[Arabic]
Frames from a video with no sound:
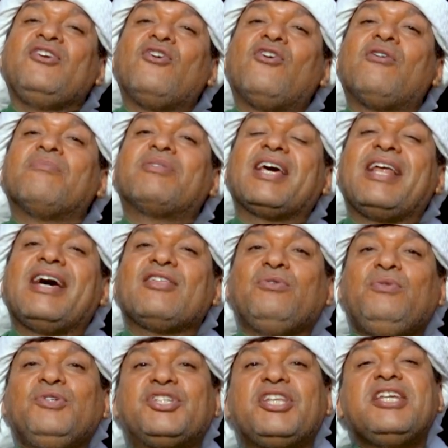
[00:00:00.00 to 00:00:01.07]
يوم
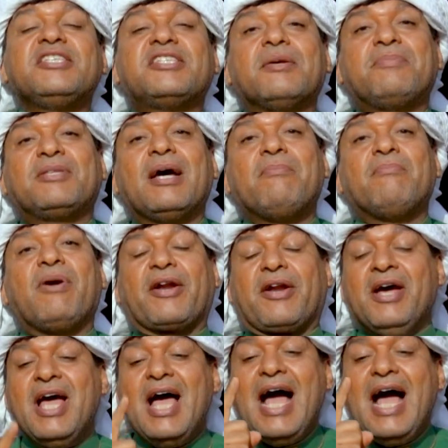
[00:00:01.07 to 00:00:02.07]
23 سبتمبر